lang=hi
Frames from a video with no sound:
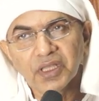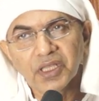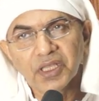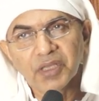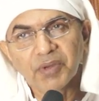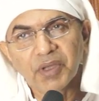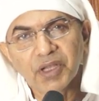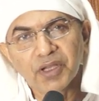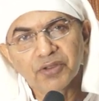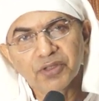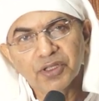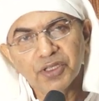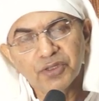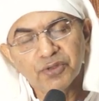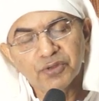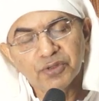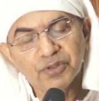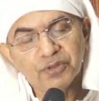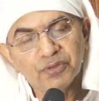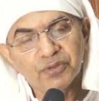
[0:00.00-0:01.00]
हिमालय के
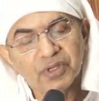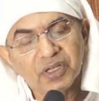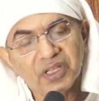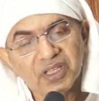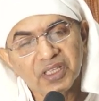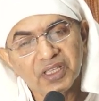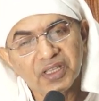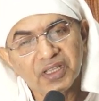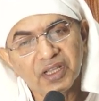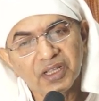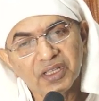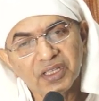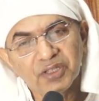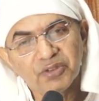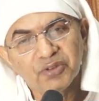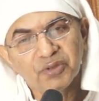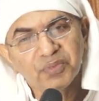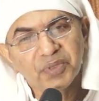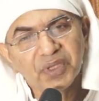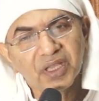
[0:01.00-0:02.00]
योगियों को लगेगा कि
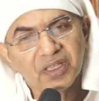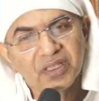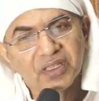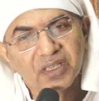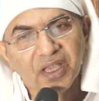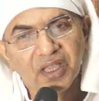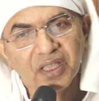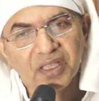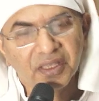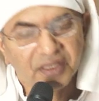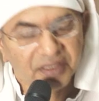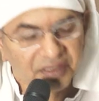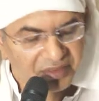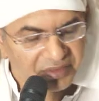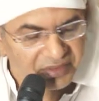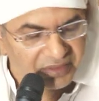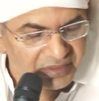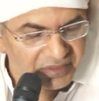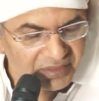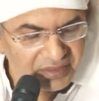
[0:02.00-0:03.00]
गोपियां क्या हैं
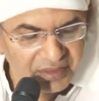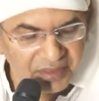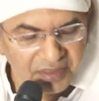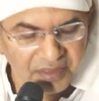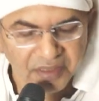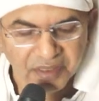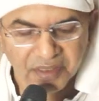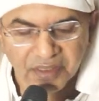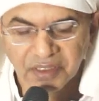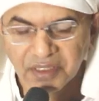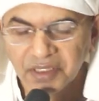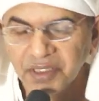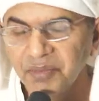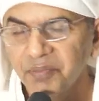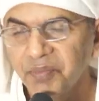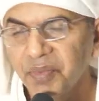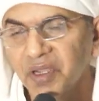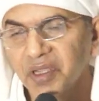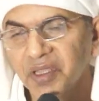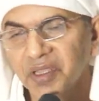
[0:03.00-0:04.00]
ये
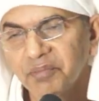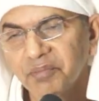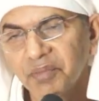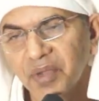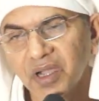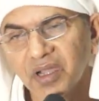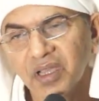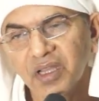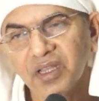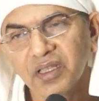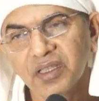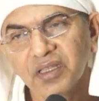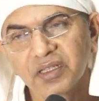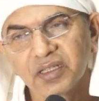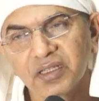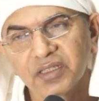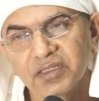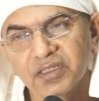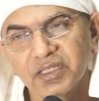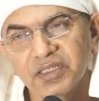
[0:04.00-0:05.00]
पागल है
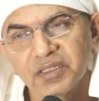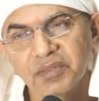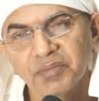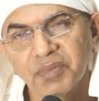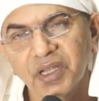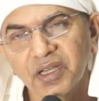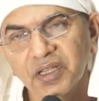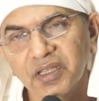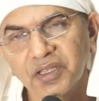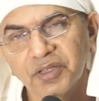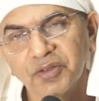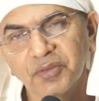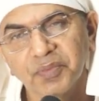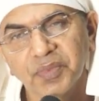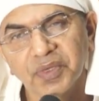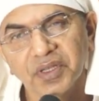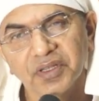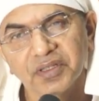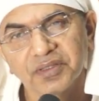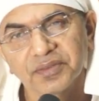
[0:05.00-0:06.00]
कृष्ण जैसे बालक के
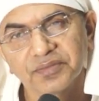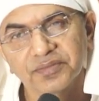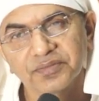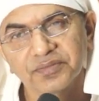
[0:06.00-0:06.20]
ऊपर